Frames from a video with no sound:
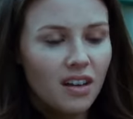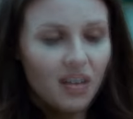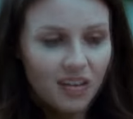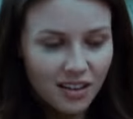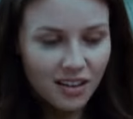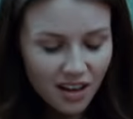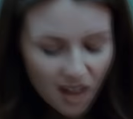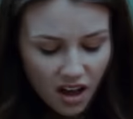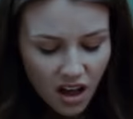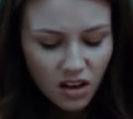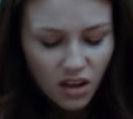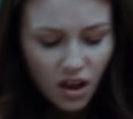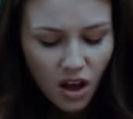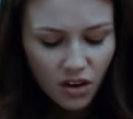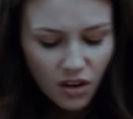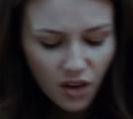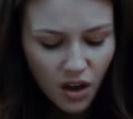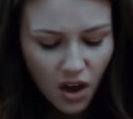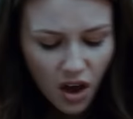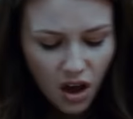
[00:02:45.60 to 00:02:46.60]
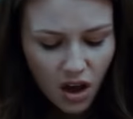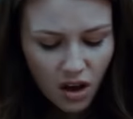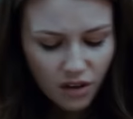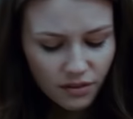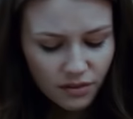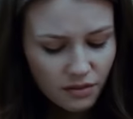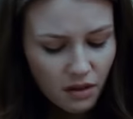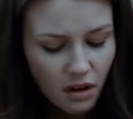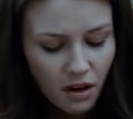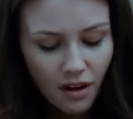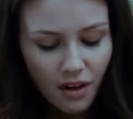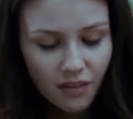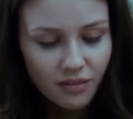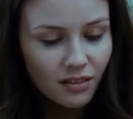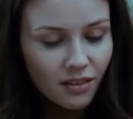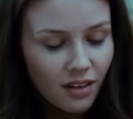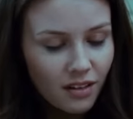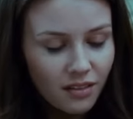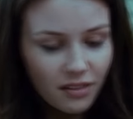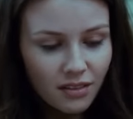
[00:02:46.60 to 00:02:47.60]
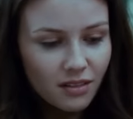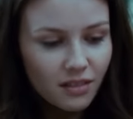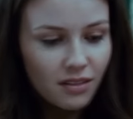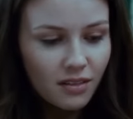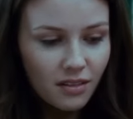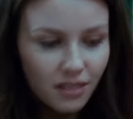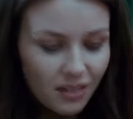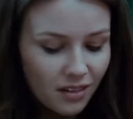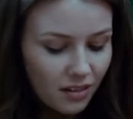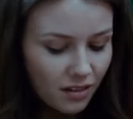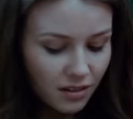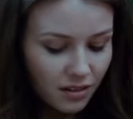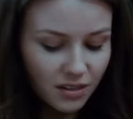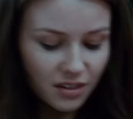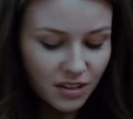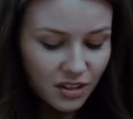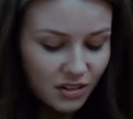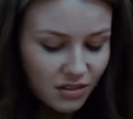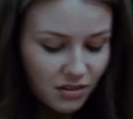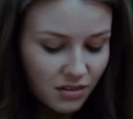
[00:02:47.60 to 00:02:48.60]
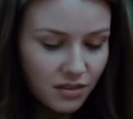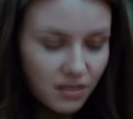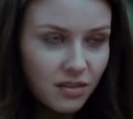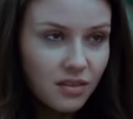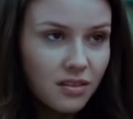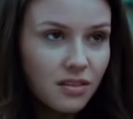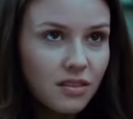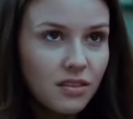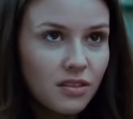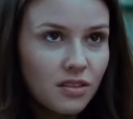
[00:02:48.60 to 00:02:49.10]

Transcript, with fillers: Ah, eu acho que está